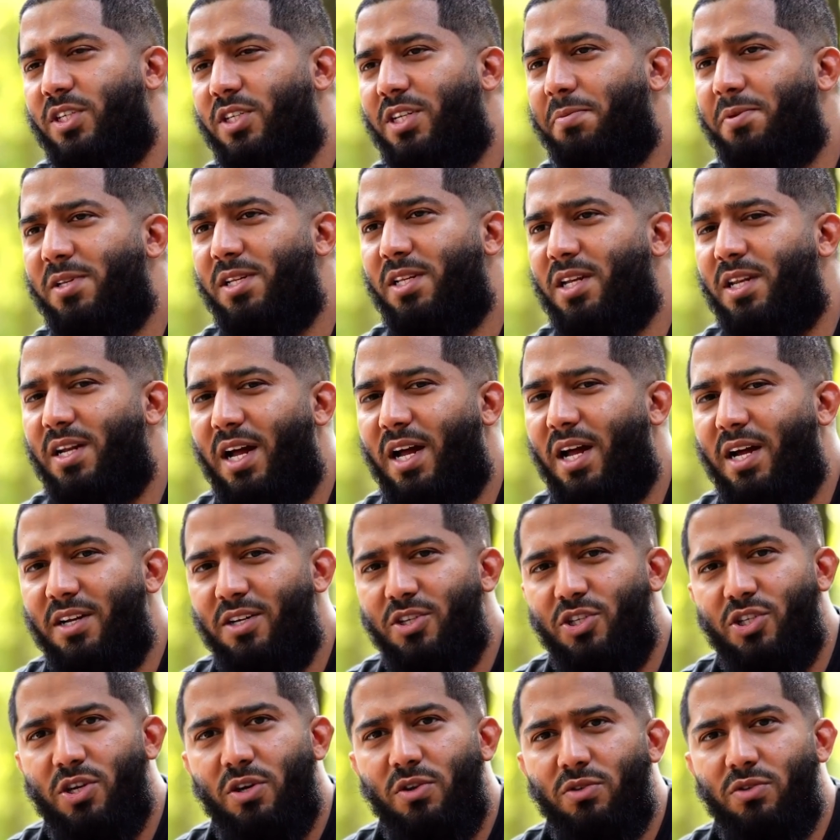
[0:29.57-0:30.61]
Ich habe sie dann
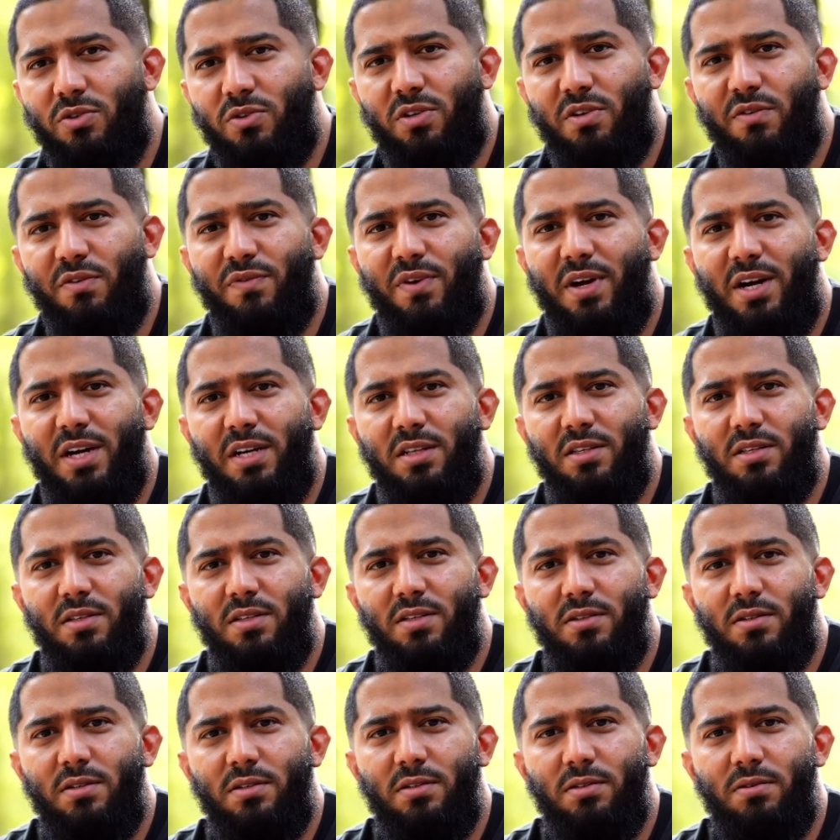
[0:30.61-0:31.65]
angeschaut und gefragt,
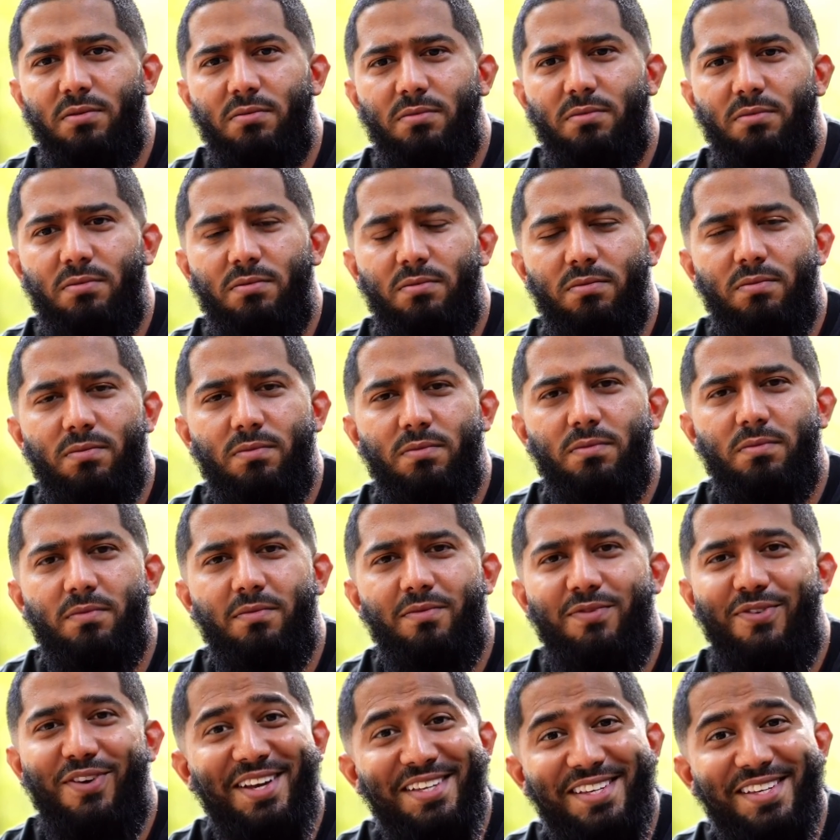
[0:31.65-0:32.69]

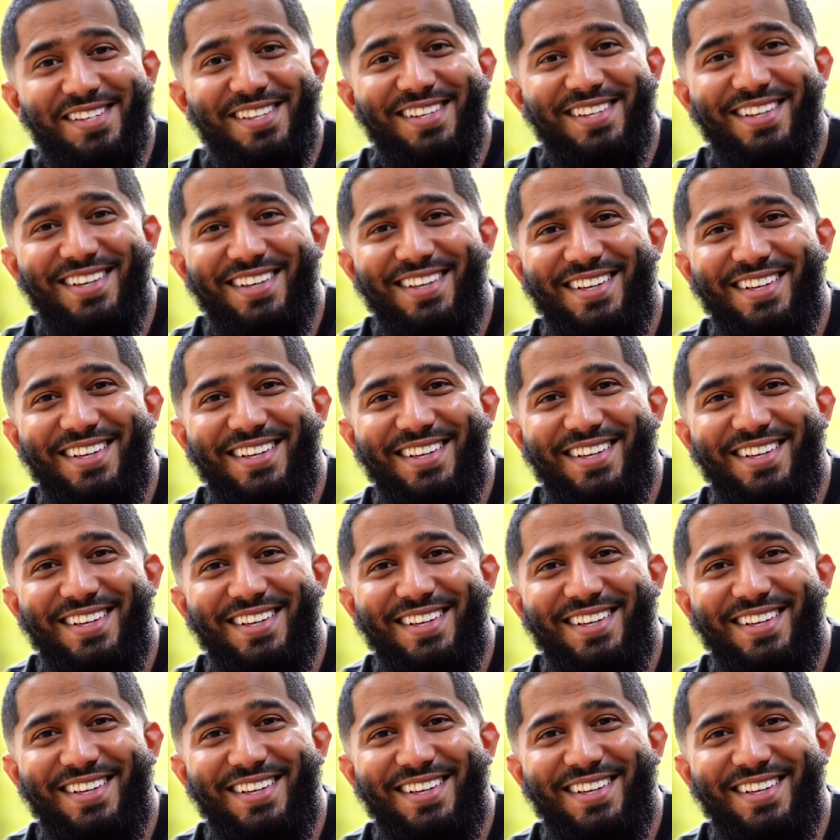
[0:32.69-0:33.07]
was?